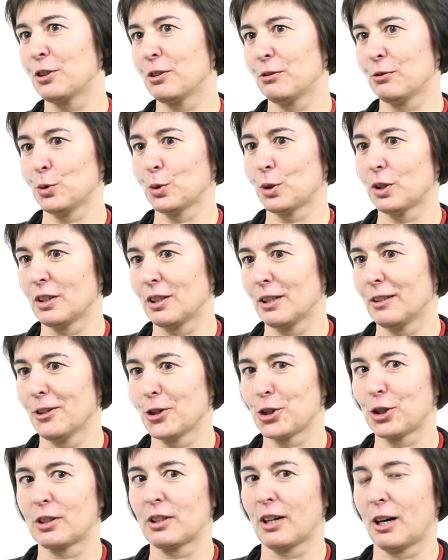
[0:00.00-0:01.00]
животные,
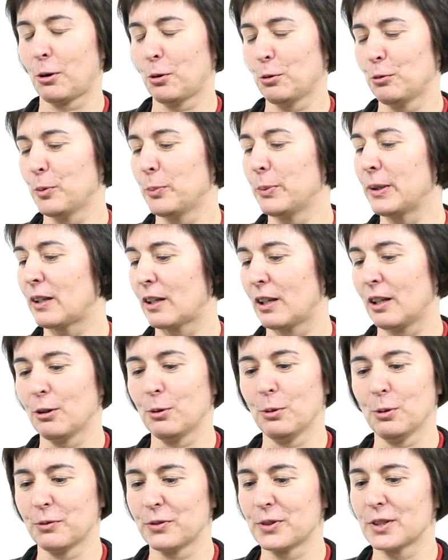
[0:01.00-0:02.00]
даже коровы, быки,
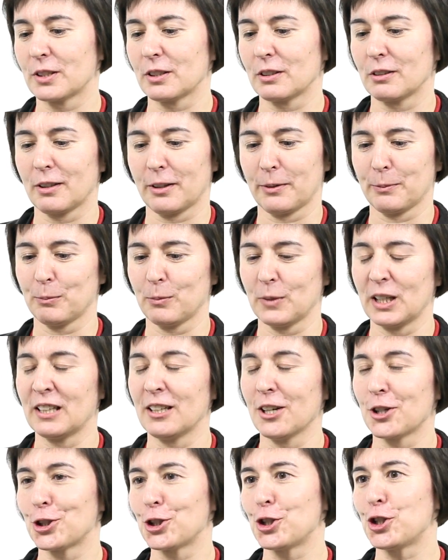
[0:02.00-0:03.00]
овцы, там, и
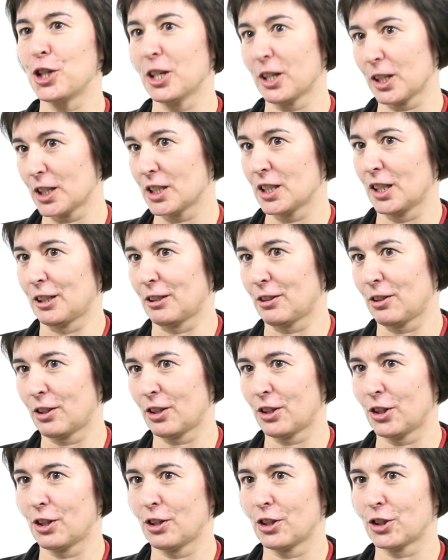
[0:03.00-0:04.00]
даже черти,
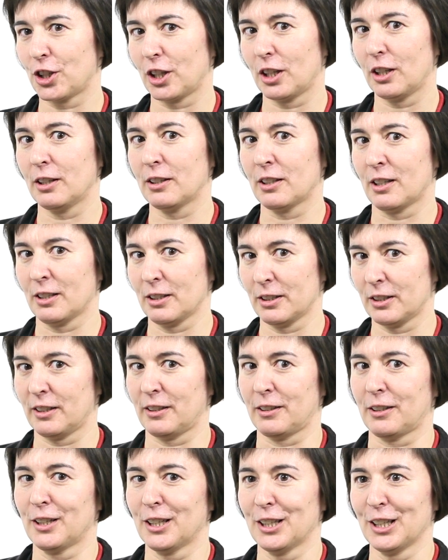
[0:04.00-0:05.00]

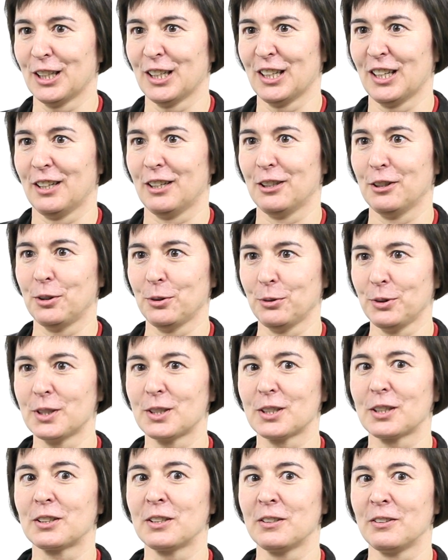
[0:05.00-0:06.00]
шайтанты,
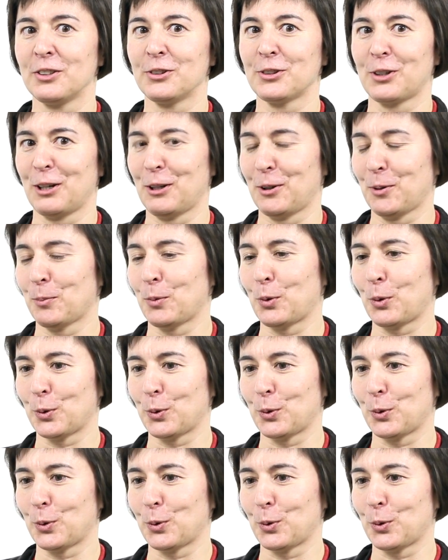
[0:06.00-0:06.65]
относятся к нейтральному